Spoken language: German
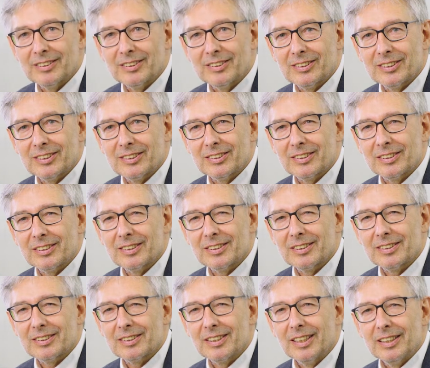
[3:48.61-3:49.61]
ist, dass
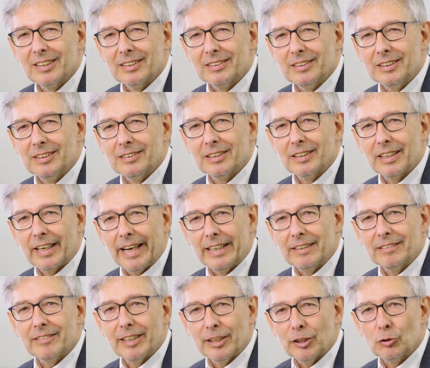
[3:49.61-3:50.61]
das nicht eine
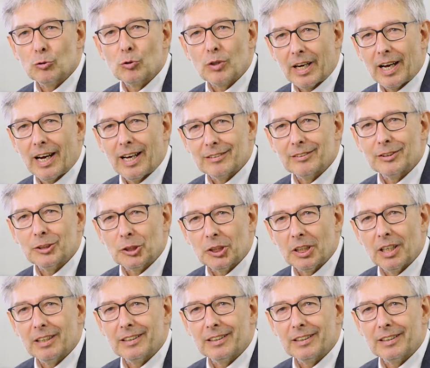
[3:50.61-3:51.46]
rein technokratische